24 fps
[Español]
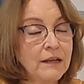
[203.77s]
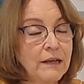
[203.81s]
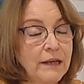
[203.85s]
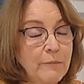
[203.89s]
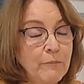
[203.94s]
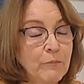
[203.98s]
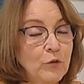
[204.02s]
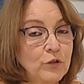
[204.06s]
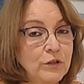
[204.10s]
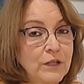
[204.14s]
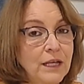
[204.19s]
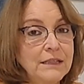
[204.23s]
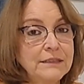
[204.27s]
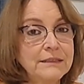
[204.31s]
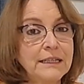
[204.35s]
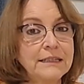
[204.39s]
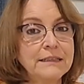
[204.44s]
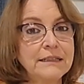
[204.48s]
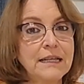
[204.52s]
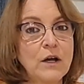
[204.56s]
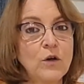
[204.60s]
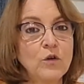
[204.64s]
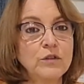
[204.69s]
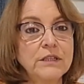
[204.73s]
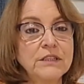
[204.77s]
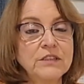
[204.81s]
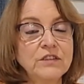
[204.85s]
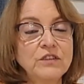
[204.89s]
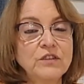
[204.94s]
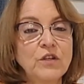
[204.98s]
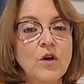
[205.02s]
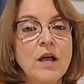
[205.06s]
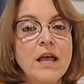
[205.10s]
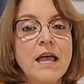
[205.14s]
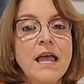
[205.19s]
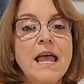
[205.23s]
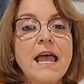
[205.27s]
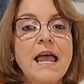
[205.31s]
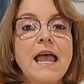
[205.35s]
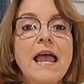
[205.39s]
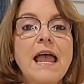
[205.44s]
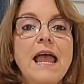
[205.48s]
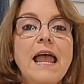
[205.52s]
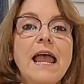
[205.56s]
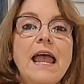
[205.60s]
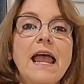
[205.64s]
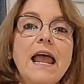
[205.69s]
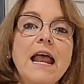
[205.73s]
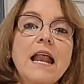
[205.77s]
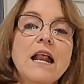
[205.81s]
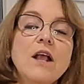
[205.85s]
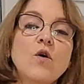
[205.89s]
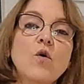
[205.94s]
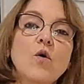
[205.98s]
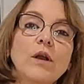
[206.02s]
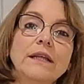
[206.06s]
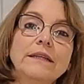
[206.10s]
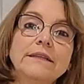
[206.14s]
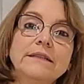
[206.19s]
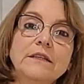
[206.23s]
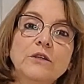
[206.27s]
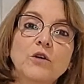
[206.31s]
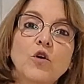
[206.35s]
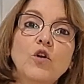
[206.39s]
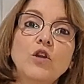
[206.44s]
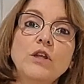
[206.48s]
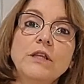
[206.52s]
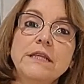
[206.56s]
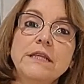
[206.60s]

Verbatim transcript: importante esta acotación, el colesterol